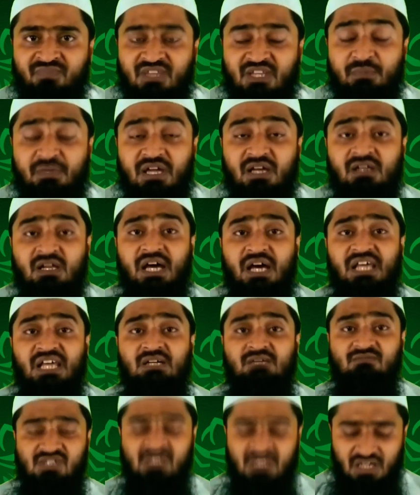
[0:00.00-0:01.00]
நபிகள்
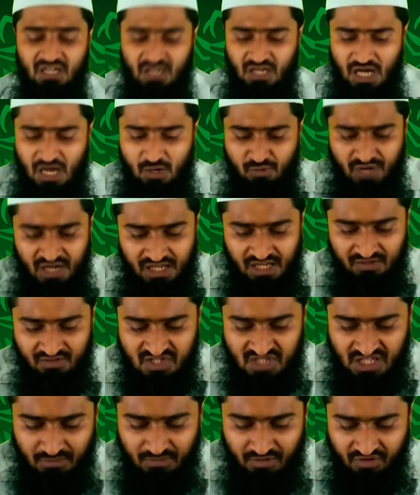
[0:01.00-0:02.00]
நாயகம் சல்லாஹு அலி
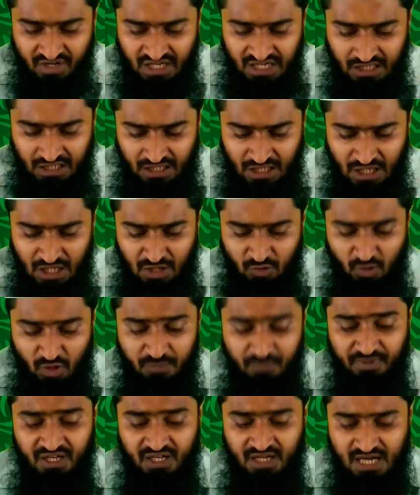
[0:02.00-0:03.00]
வசலம் அவர்கள்
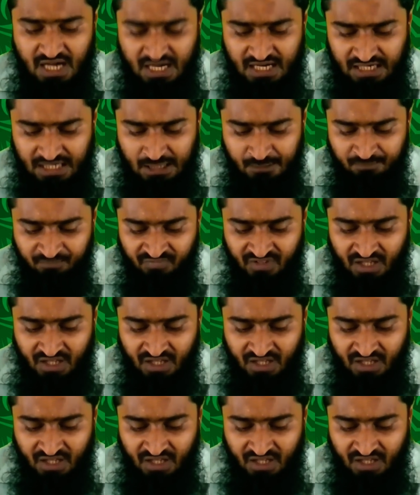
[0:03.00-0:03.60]
குறிப்பிடுகிறார்கள்